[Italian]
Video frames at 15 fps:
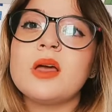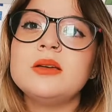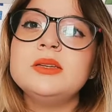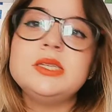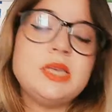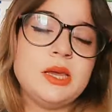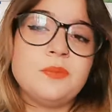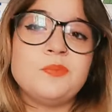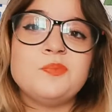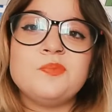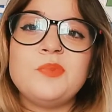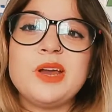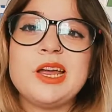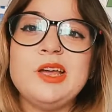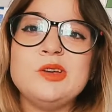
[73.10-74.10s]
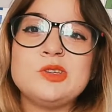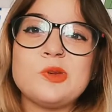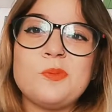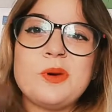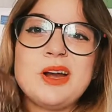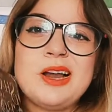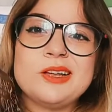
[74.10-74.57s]
sì, perché io sto
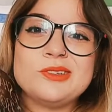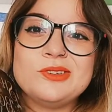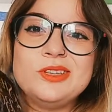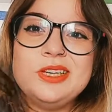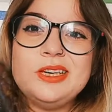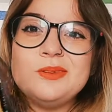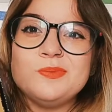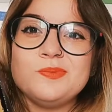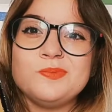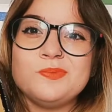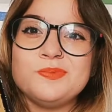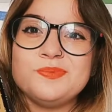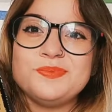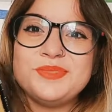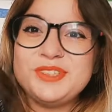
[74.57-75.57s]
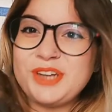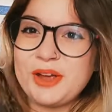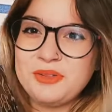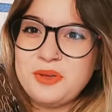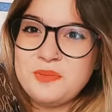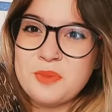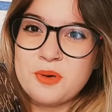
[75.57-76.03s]
parlando di
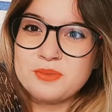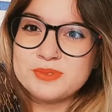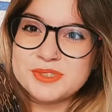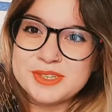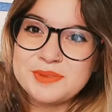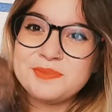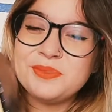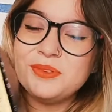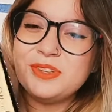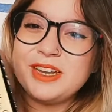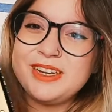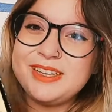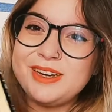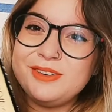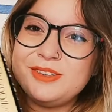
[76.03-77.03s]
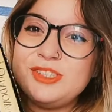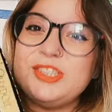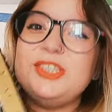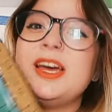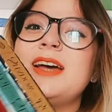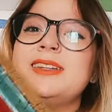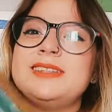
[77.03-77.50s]
Shadow and Bones, tutta la
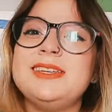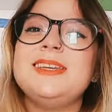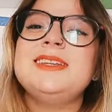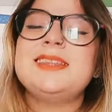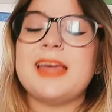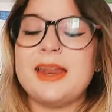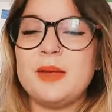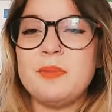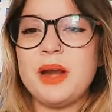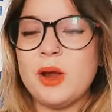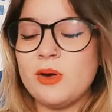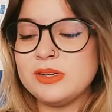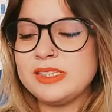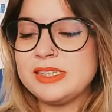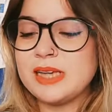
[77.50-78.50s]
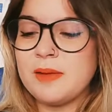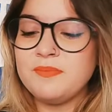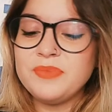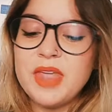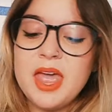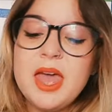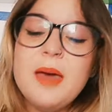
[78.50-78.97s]
trilogia di Tenebre e Ossa.
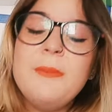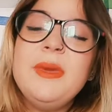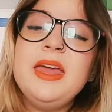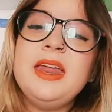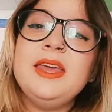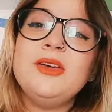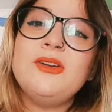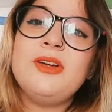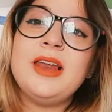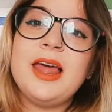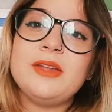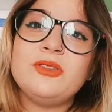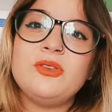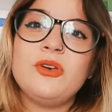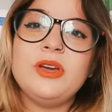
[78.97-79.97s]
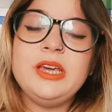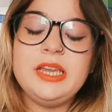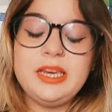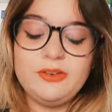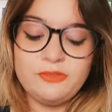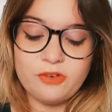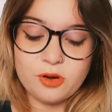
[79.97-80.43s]
Bene, io l'ho letto
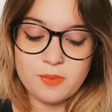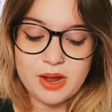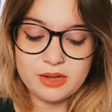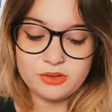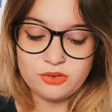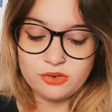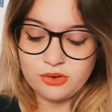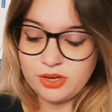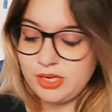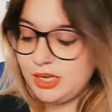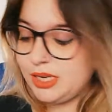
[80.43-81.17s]
in formato in,